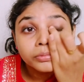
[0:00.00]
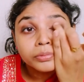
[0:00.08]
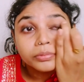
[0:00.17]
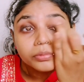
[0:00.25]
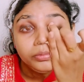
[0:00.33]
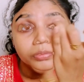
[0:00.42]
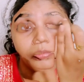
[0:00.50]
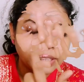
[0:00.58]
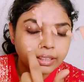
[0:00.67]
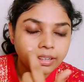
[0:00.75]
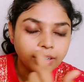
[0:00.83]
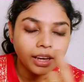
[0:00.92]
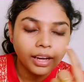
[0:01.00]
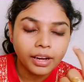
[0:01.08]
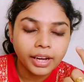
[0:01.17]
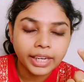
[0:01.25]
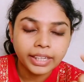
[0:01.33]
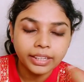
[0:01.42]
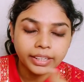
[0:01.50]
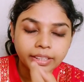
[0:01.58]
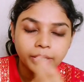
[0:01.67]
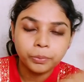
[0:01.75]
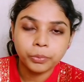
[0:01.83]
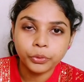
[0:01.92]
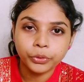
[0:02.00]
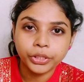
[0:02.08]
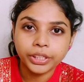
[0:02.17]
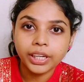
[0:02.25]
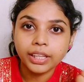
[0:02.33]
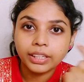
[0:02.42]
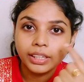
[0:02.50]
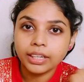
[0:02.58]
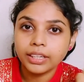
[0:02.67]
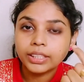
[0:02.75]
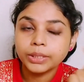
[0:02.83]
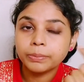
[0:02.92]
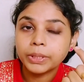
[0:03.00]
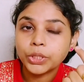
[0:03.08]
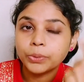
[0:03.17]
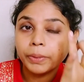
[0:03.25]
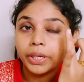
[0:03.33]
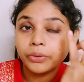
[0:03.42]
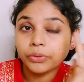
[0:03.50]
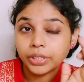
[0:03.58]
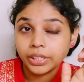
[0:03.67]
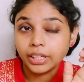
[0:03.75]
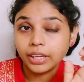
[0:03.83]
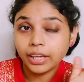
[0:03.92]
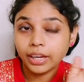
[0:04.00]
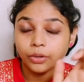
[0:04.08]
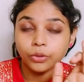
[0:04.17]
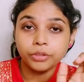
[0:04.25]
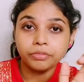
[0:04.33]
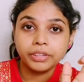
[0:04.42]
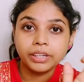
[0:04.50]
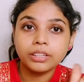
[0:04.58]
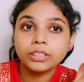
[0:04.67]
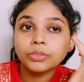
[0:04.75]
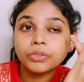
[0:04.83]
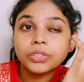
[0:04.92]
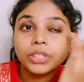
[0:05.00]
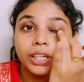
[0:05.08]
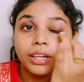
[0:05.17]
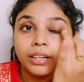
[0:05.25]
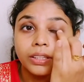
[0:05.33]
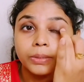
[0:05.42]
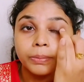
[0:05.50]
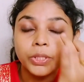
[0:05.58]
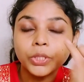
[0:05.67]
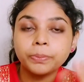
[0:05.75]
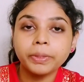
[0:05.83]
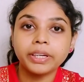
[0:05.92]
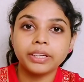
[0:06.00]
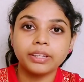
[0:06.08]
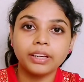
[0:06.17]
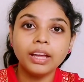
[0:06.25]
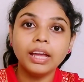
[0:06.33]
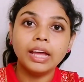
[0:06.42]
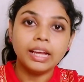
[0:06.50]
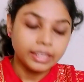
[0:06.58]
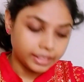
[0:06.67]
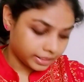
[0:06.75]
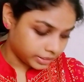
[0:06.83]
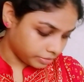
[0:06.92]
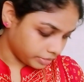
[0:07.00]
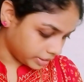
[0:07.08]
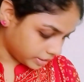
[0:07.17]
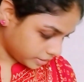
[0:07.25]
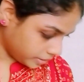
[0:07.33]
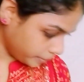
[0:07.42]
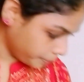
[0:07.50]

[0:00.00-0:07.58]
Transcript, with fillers: இப்போ பார்த்தீங்கன்னா நான் ஐலைனர் போட்டுட்டு அது நல்லா ஸ்மெச் பண்ணி விட்டுட்டேன் என்னோட ஃபிங்கர்ஸ் வச்சு நல்லா ஸ்மெச் பண்ணிட்டேன் நெக்ஸ்ட் வந்து